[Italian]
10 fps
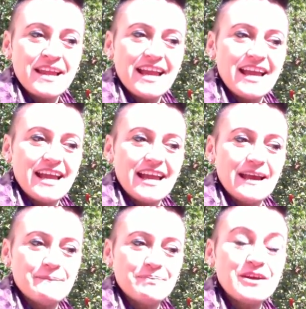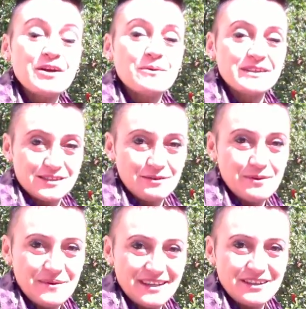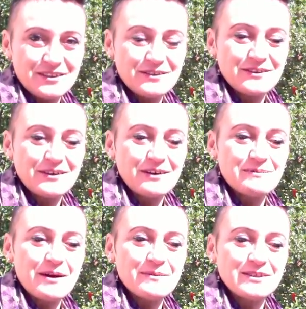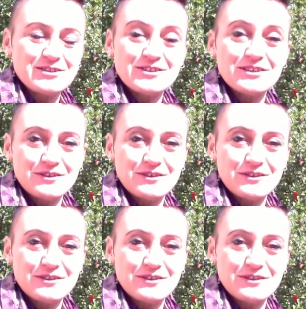E in questo momento abbiamo deciso di